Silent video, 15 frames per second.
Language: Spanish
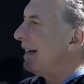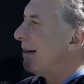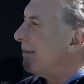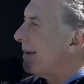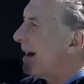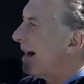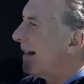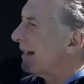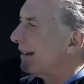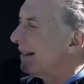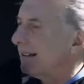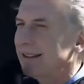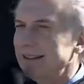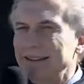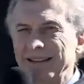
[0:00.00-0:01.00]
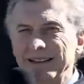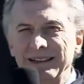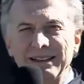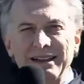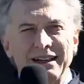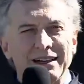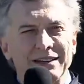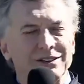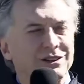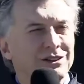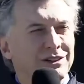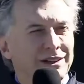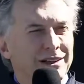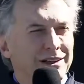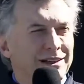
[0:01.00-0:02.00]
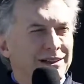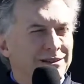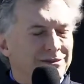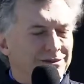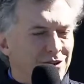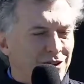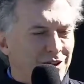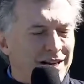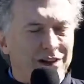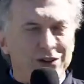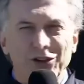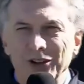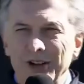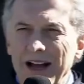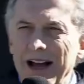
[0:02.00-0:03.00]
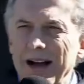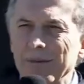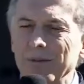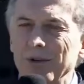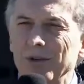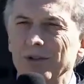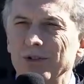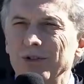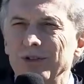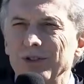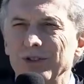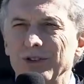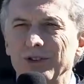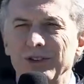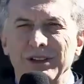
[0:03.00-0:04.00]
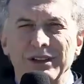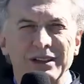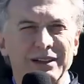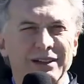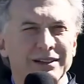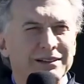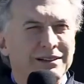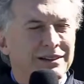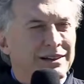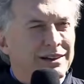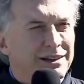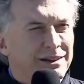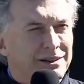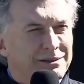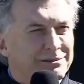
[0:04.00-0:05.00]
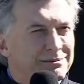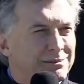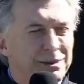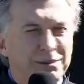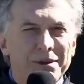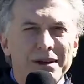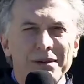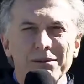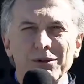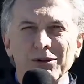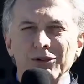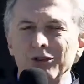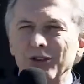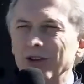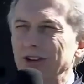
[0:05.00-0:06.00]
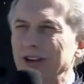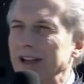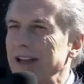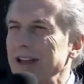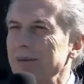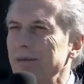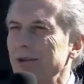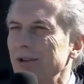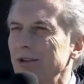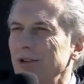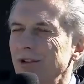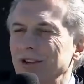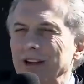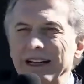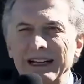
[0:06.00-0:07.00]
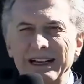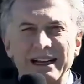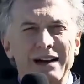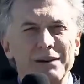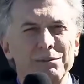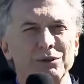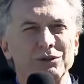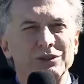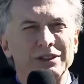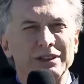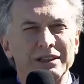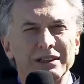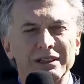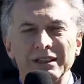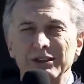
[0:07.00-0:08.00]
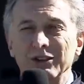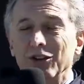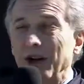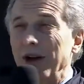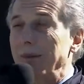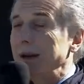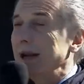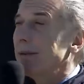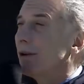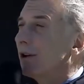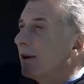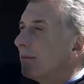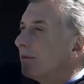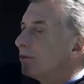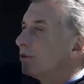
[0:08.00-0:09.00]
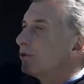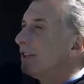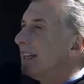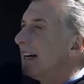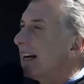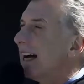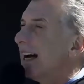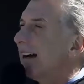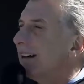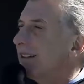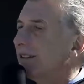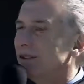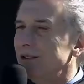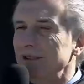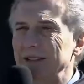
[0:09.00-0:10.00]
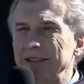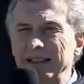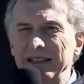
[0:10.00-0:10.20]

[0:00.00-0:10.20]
a amar, donde nos relacionamos, donde vivimos, sonreímos, nos alegramos y, y eso es lo que esperamos que suceda acá, ¿no?